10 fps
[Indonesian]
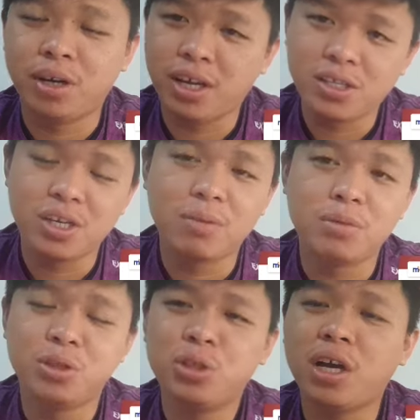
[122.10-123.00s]
Mereka sedang
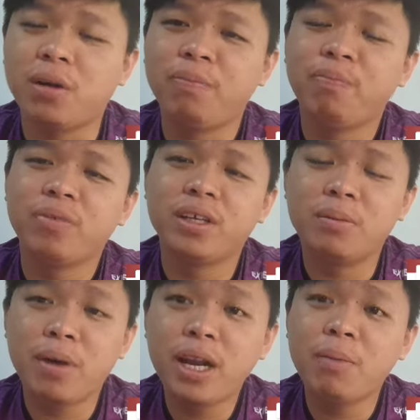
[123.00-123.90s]
menjejak
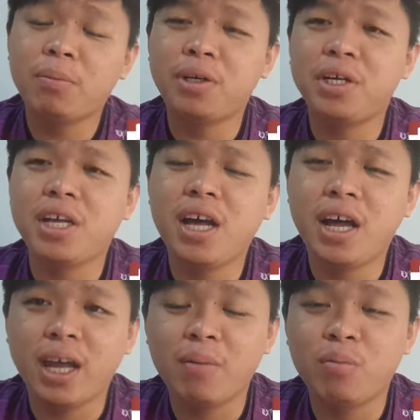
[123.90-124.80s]
kemana perginya
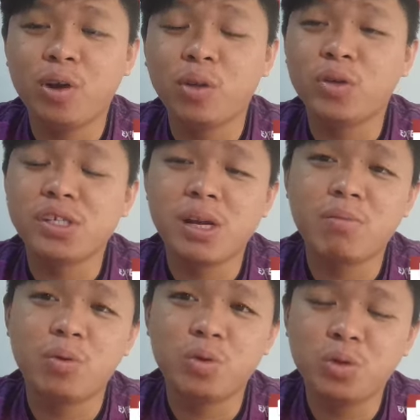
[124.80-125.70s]
RM
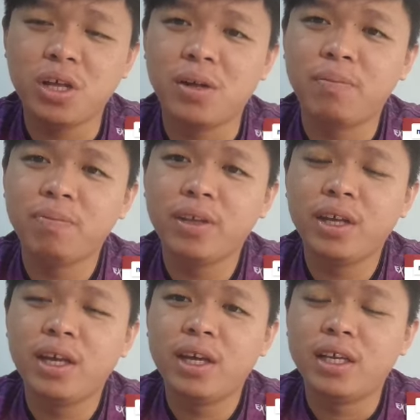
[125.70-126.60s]
260 juta.
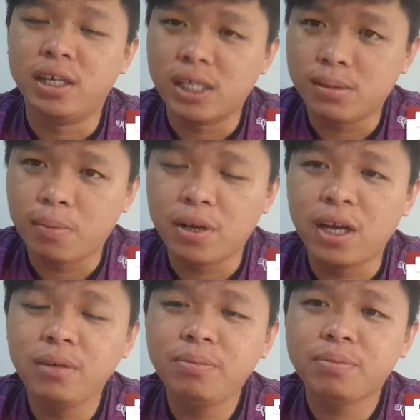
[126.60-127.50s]

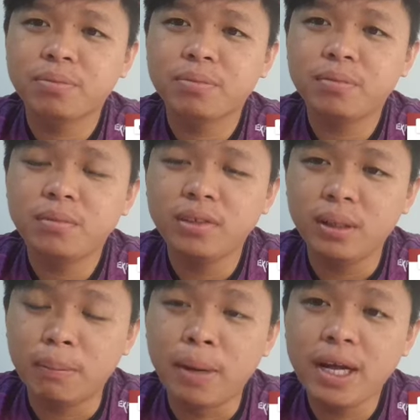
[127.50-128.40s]
Disebabkan
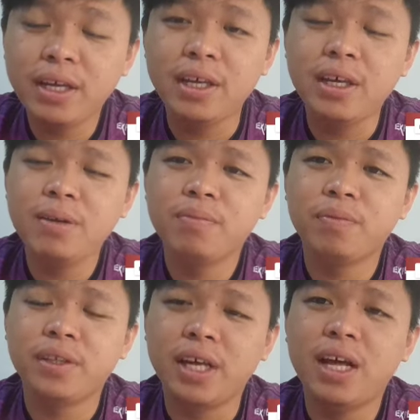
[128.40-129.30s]
baki
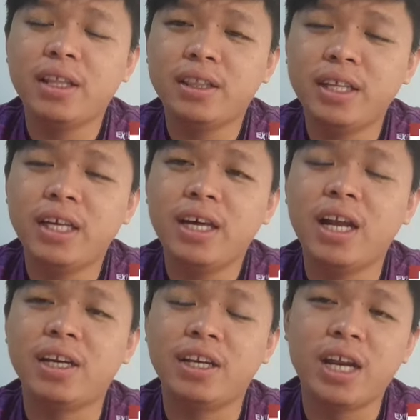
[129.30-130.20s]
yang
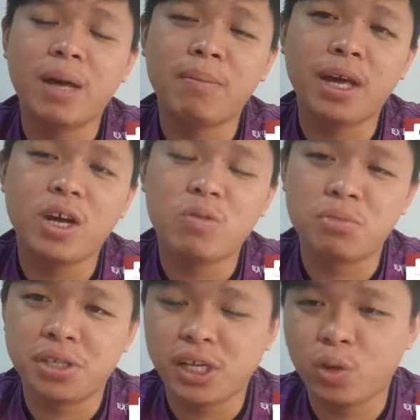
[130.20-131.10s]
tinggal di dalam account
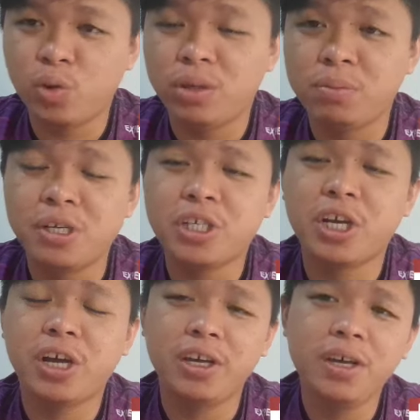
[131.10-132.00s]
bersatu
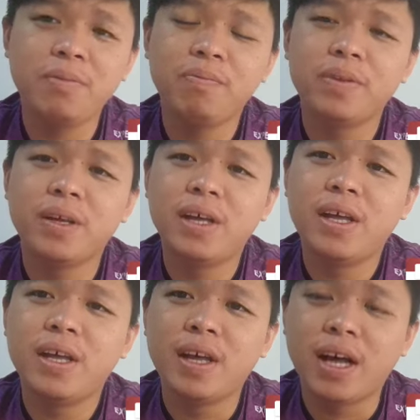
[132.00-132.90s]
dipercayai
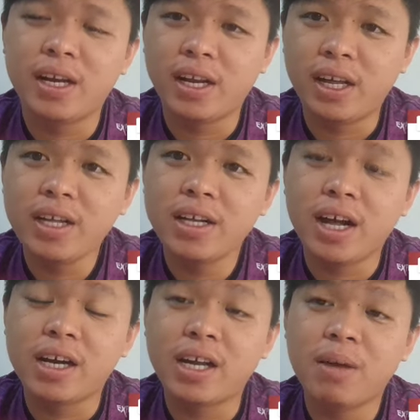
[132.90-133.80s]

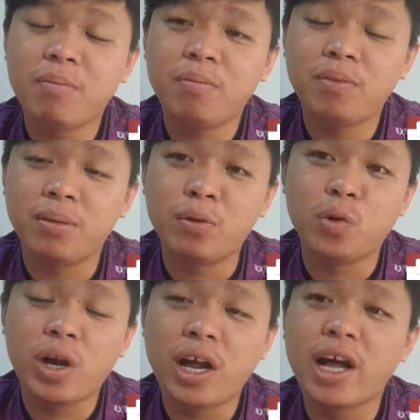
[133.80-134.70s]
adalah RM lebih
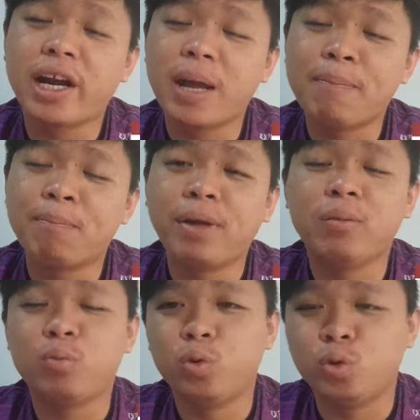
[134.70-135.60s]
kurang RM
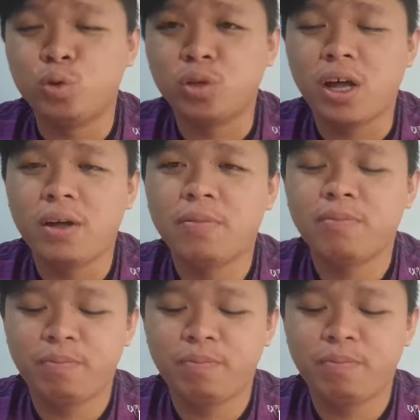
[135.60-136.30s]
40 juta.